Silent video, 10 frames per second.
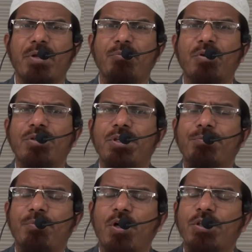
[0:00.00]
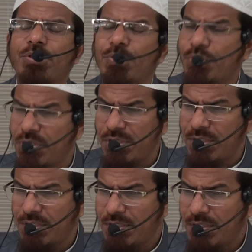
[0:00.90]
আমরা মুক্তির পথ খুঁজি
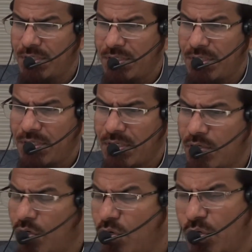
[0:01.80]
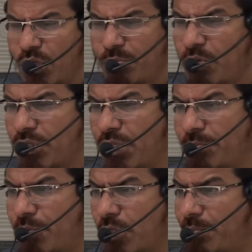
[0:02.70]
কখনোই
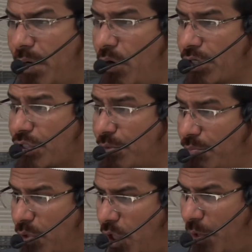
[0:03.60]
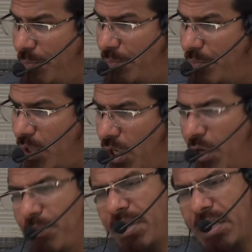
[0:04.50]
মুক্তির পথ পাওয়া সম্ভব
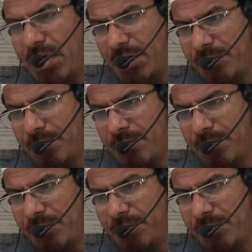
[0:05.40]
হবে না